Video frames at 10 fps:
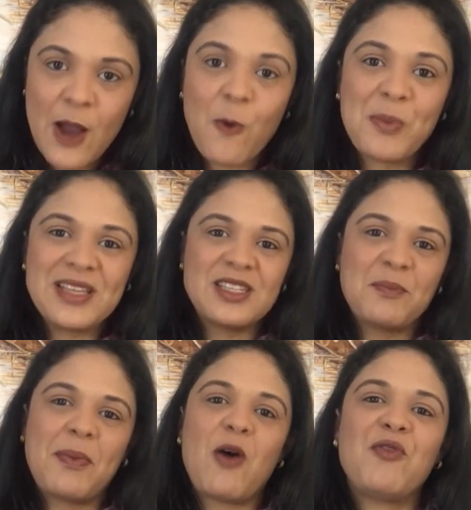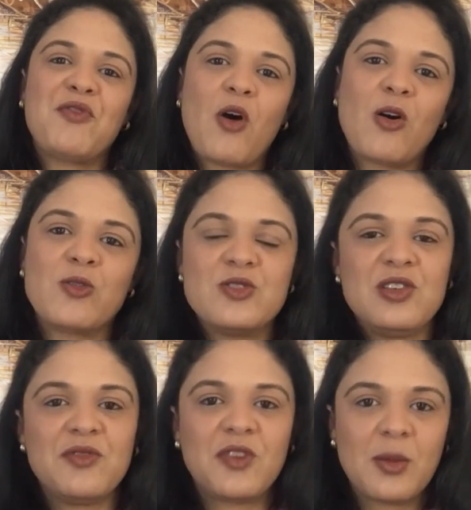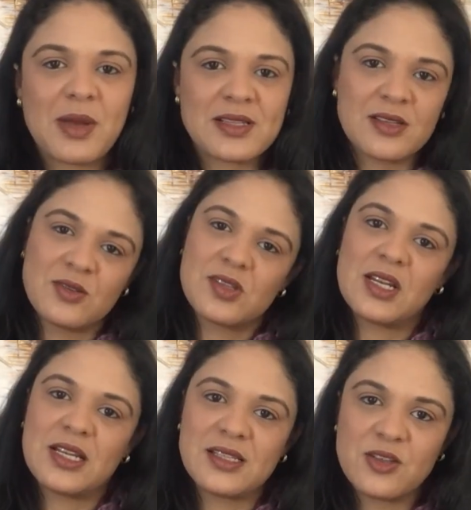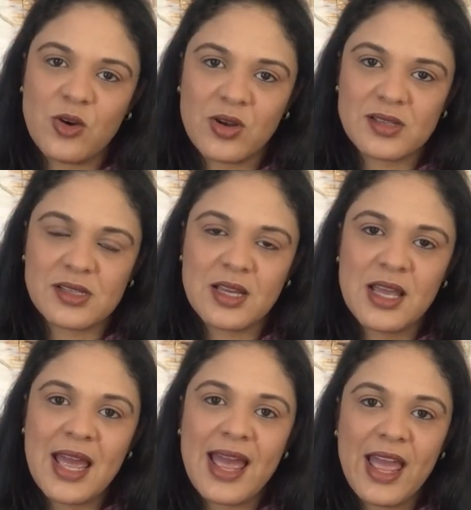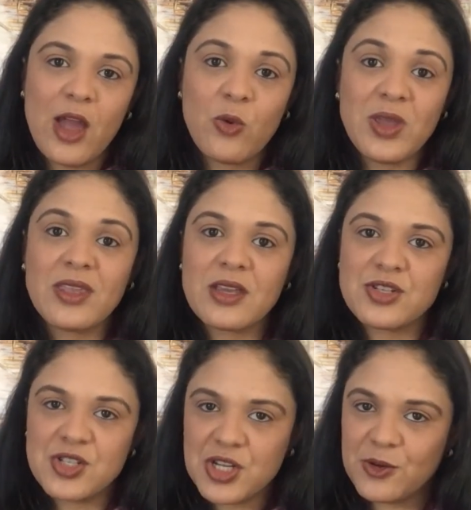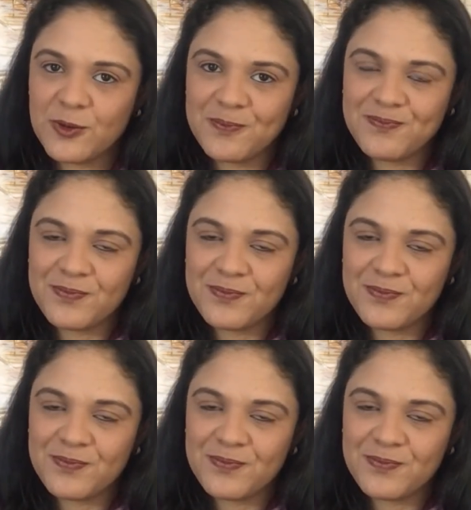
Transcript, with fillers: O principal foco de inflamação silenciosa é o intestino.